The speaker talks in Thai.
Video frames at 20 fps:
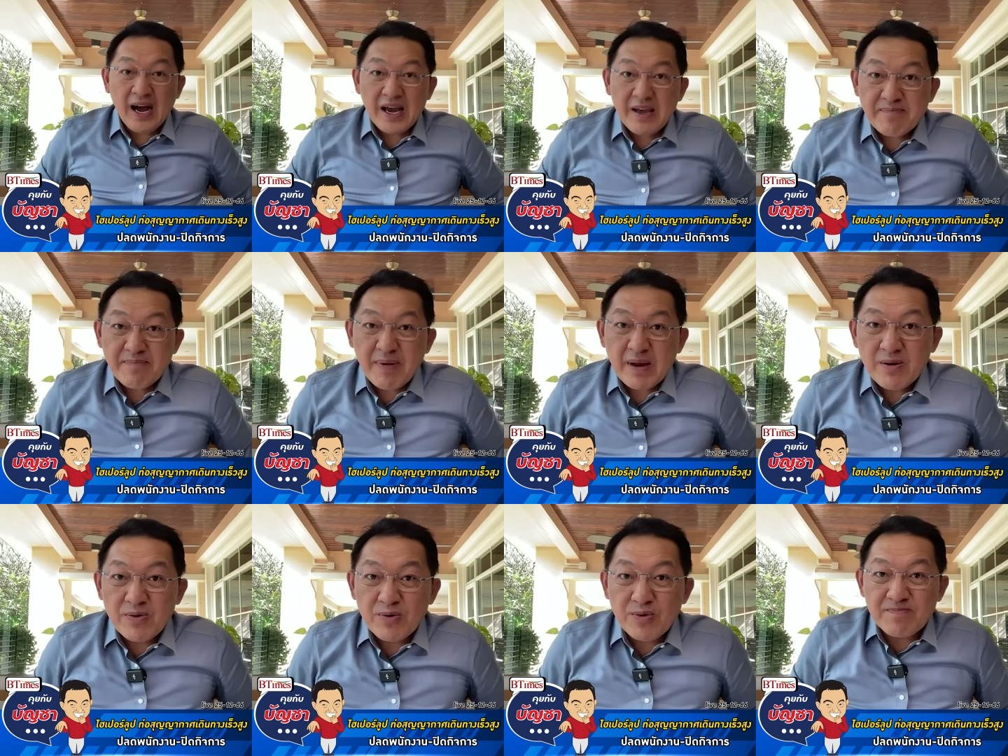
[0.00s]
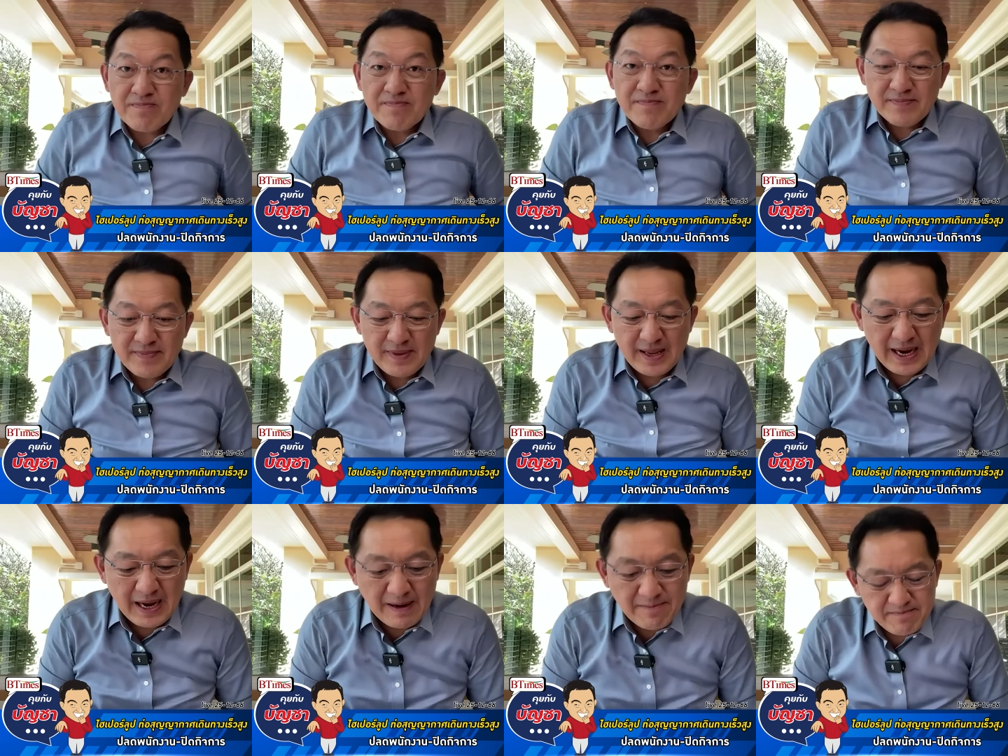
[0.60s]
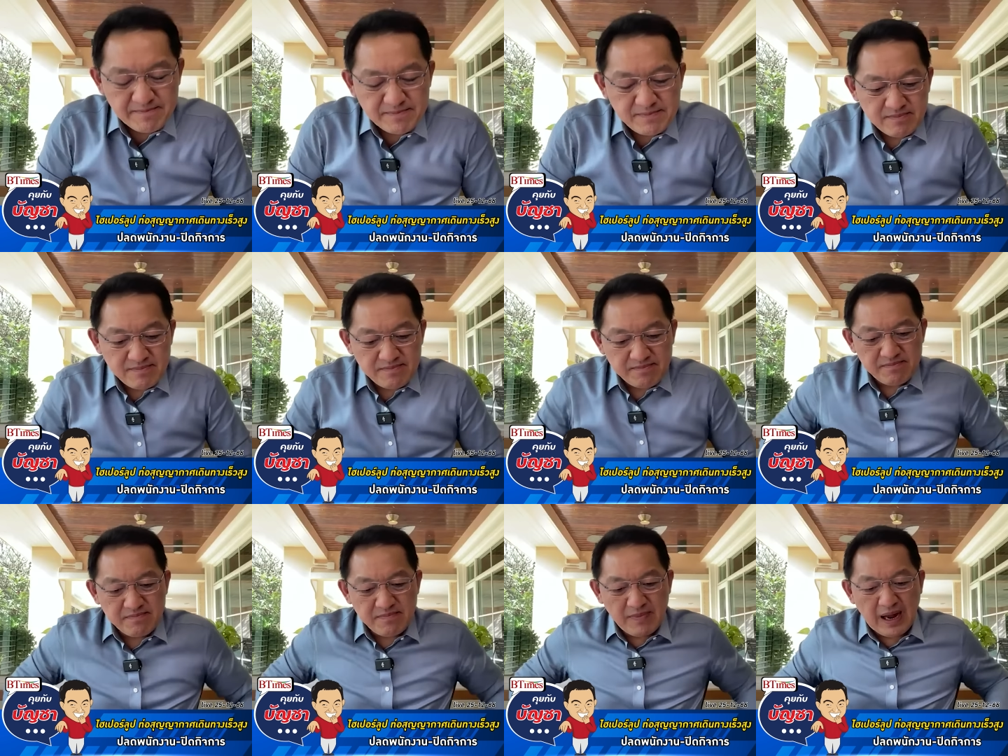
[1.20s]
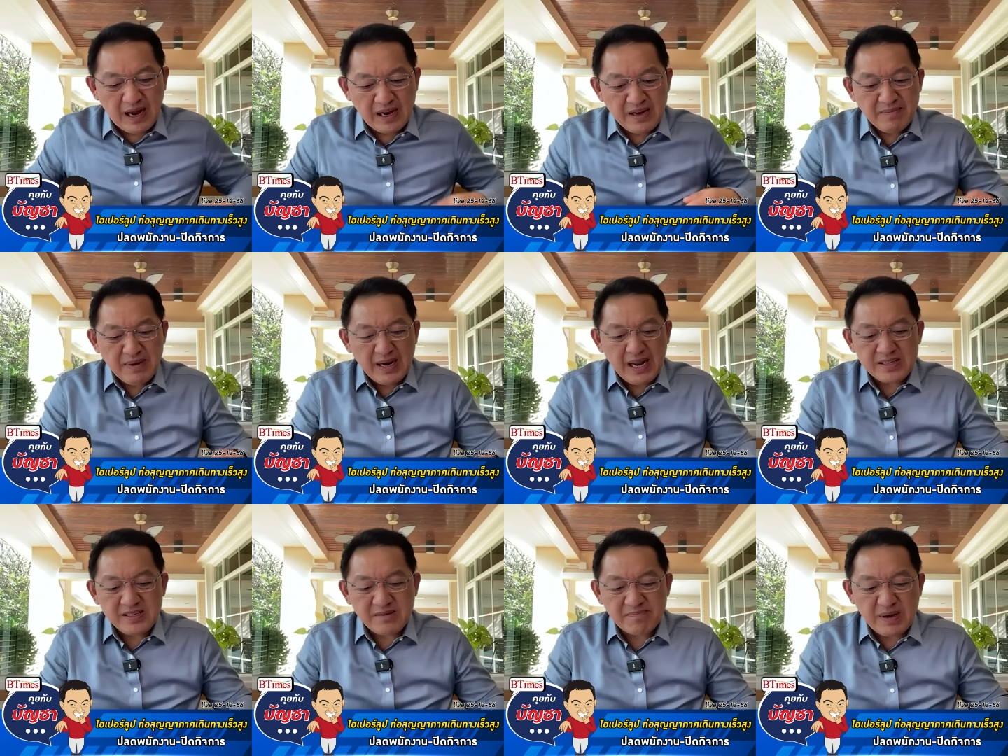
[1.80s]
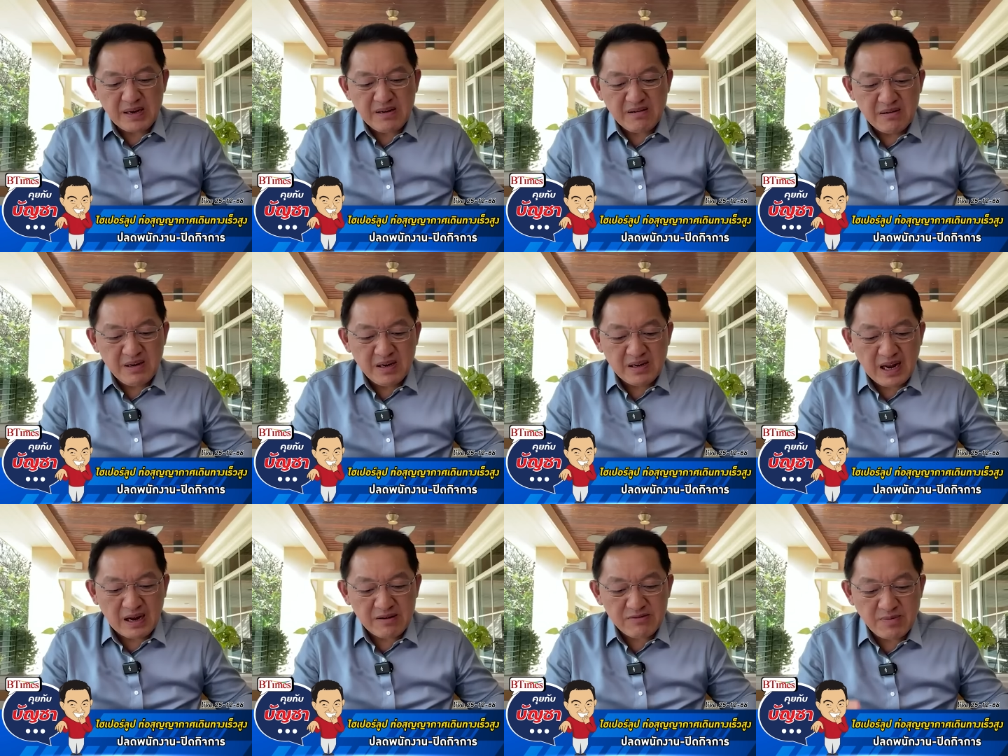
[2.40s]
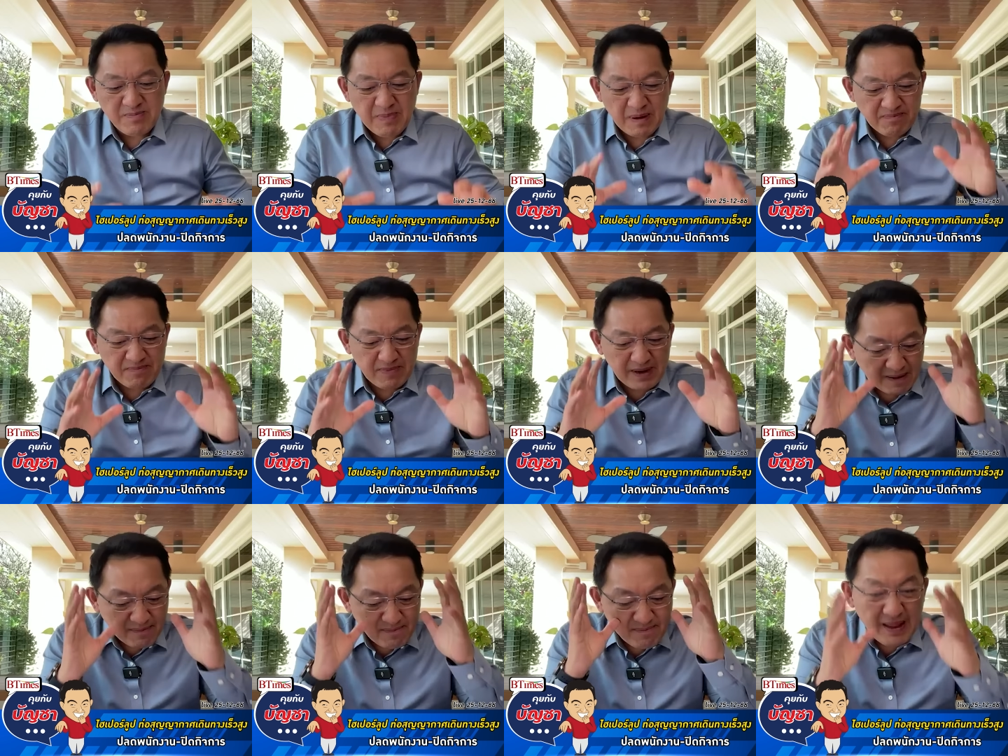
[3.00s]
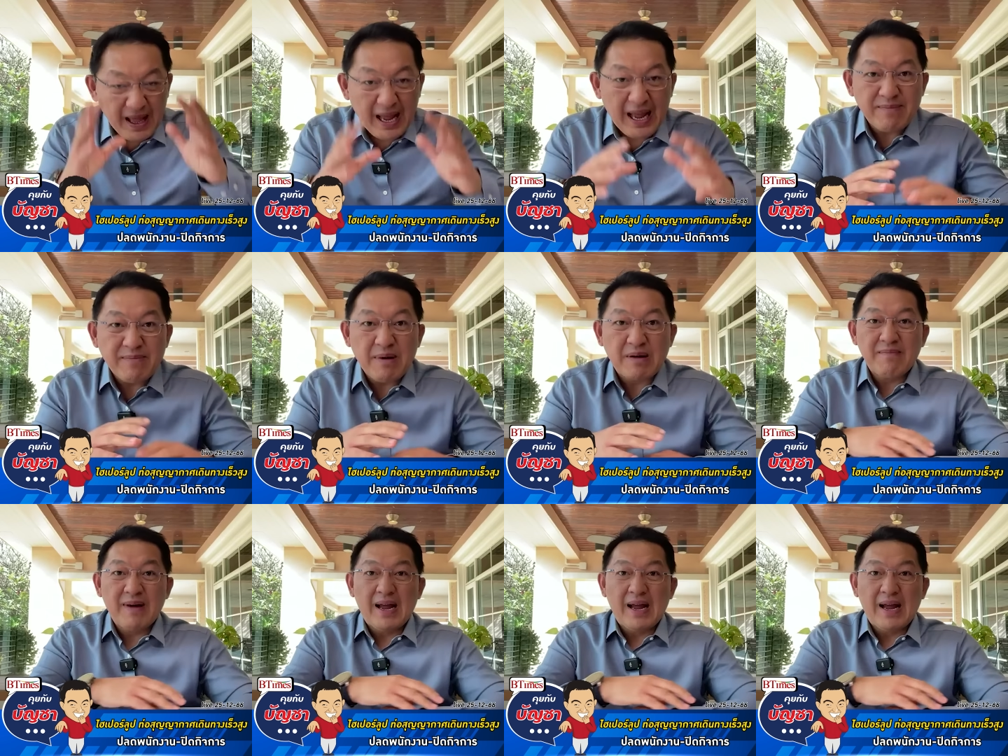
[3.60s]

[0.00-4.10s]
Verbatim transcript: Hyperloop นะครับอันนี้มันอาจจะเป็นเรื่องราวที่แบบล้ำหน้า